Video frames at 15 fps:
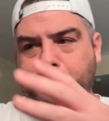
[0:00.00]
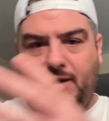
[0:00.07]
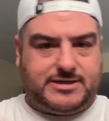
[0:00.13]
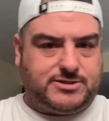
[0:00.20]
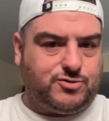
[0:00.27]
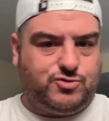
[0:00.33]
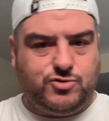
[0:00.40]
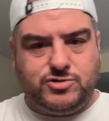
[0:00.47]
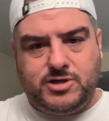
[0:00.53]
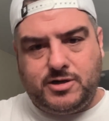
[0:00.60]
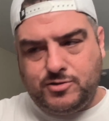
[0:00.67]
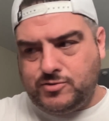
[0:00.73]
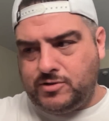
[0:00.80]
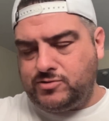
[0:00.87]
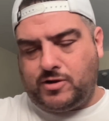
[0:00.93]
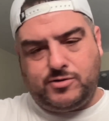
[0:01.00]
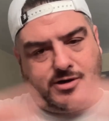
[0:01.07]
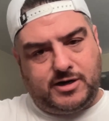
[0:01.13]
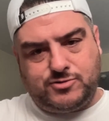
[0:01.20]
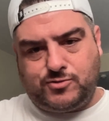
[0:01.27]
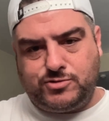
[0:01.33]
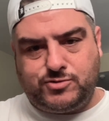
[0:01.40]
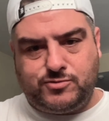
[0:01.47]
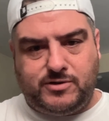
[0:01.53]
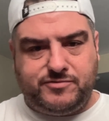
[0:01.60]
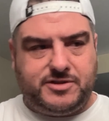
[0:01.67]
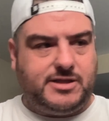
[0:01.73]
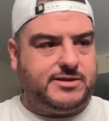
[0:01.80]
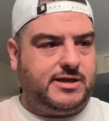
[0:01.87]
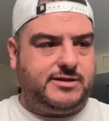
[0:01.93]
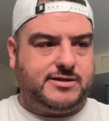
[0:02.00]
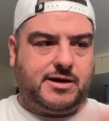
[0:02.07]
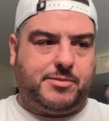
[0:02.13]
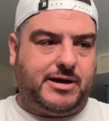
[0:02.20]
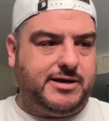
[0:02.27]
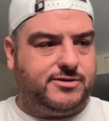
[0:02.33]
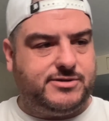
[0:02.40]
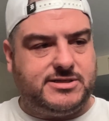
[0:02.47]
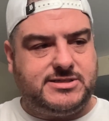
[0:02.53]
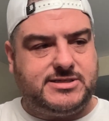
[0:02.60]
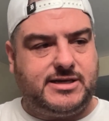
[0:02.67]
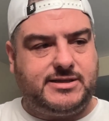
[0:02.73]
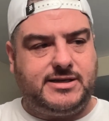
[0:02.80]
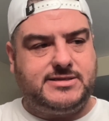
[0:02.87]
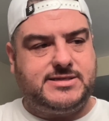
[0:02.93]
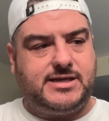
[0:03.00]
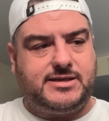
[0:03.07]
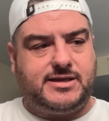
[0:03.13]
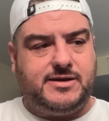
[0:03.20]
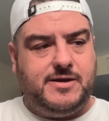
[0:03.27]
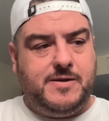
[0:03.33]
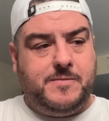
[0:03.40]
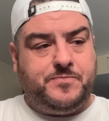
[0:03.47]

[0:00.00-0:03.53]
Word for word: Passam-se os anos, o Antônio Carlos continua a vida dele, trabalhando, etc, etc.